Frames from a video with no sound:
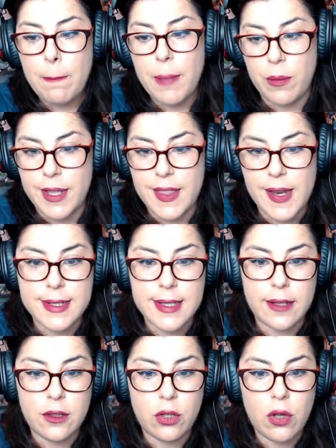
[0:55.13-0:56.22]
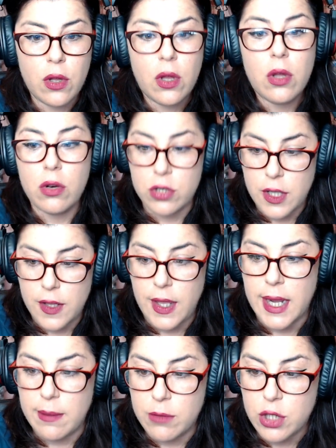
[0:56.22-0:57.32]
pero mientras tanto nos
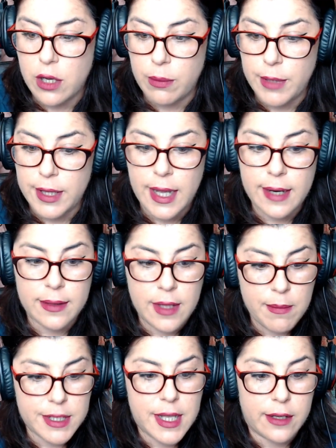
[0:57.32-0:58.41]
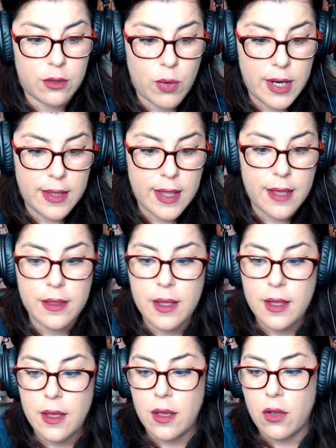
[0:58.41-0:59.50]
dedicaremos a comentar temas de actualidad
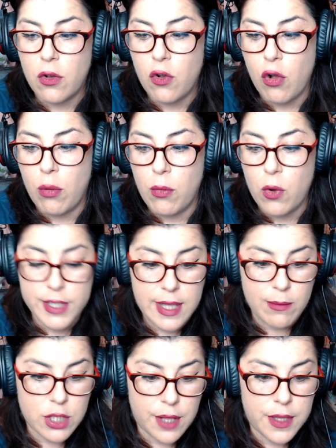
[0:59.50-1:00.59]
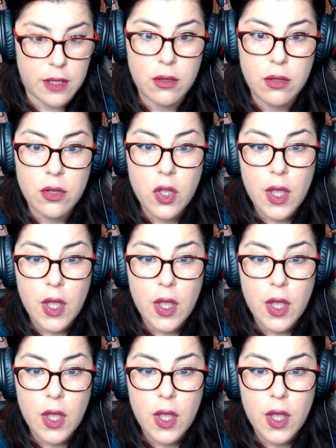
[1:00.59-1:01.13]
como estamos haciendo,